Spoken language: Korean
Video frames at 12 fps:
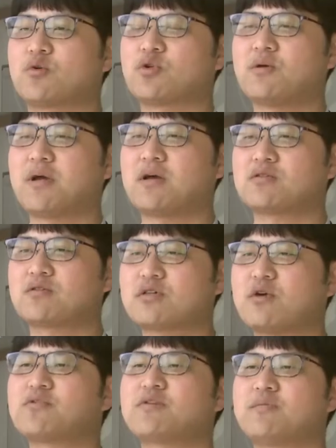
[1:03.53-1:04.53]
열린
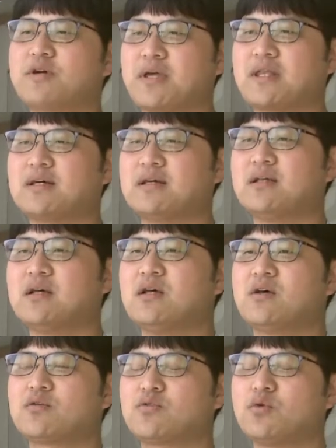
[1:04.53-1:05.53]
롯데백화점 채용
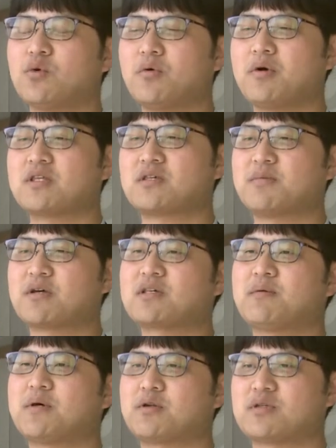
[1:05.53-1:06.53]
설명회는
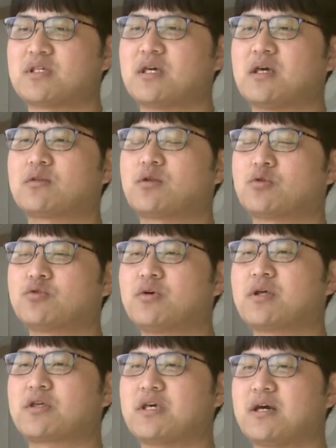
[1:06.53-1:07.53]
수도권과 지방 차별
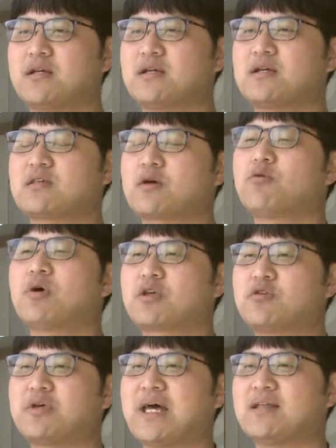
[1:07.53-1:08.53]
없이 동등한 기회를
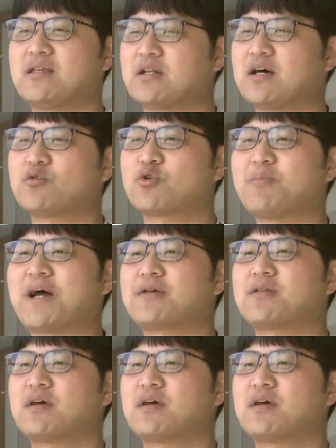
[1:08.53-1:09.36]
제공하기 위해 위한 일환으로